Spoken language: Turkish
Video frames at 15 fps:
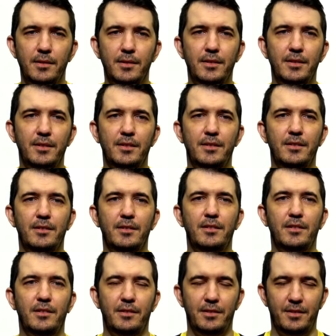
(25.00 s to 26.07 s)
Hayırlı olsun.
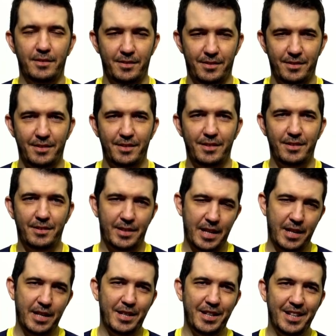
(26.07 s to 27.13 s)

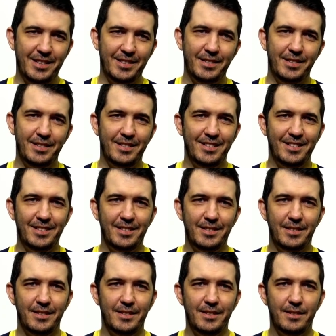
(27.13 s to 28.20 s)
Senin ne diyen? Benim
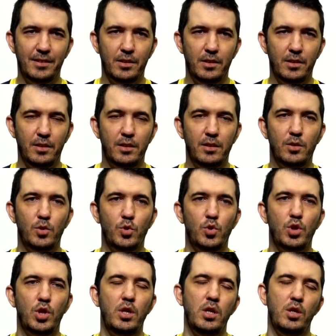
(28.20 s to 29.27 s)
hediyem değil. Sokrates'in
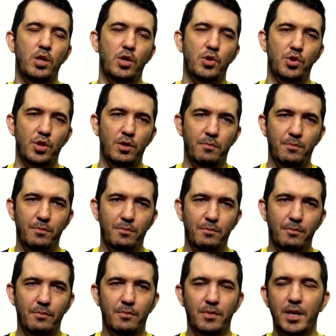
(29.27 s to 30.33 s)
hediyesi. Senin hediyen canım.
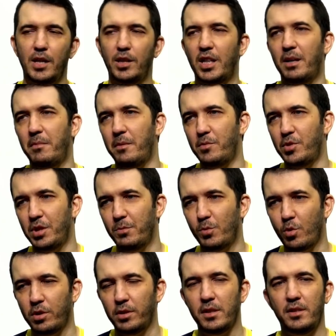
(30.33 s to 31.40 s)
Sokrates'in ya hediyesi. Tamam
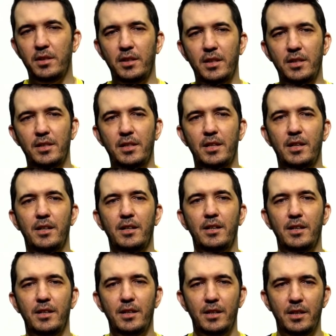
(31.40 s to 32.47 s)
canım Sokrates'in hediyesi de
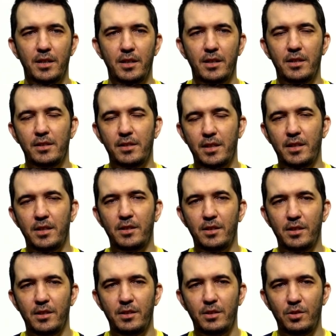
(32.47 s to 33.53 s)

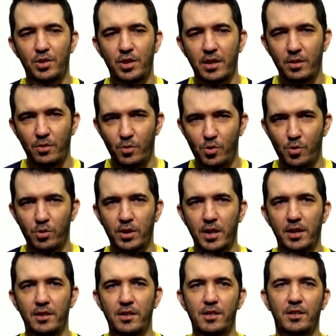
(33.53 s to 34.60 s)
senin işte 3-4
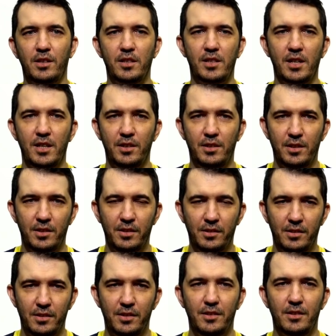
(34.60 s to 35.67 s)
aydır
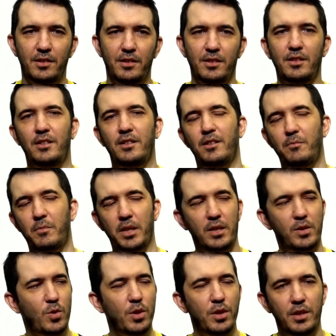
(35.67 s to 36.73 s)
tasarladığın,
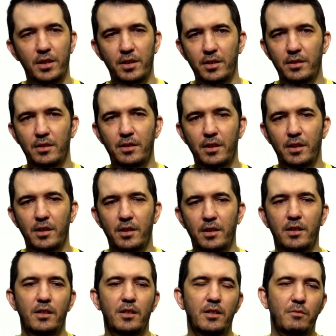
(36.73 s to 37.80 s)
bana söylediğin
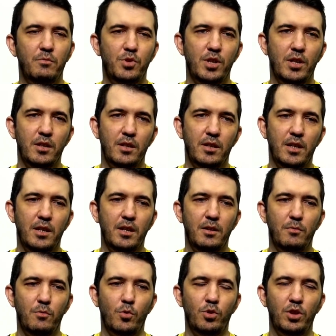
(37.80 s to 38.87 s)
bir şey.
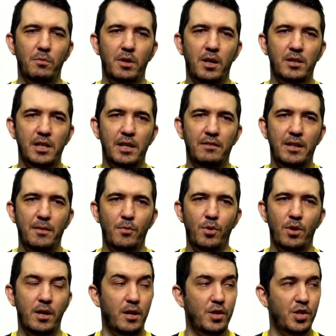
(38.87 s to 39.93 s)
Ki bugün de biraz evden
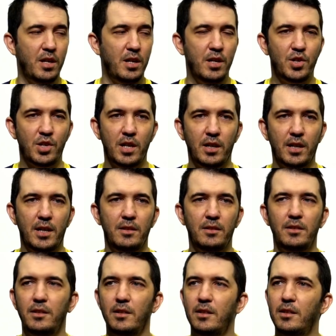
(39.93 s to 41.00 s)
böyle aceleye
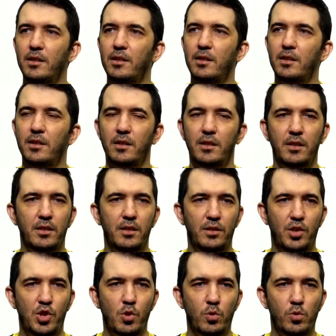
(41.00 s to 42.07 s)
çıkarken
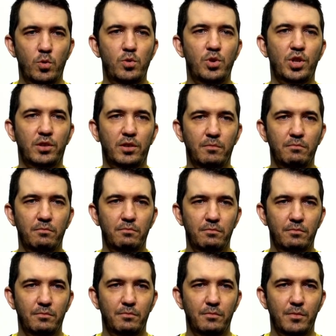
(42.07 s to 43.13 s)
tişörtsüz çıktım.
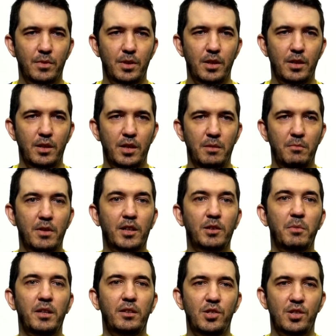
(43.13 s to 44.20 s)
Evet, fantezi,
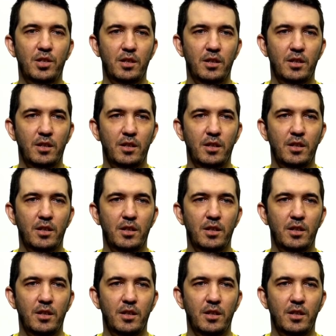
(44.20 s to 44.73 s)
İmdadıma yetişti.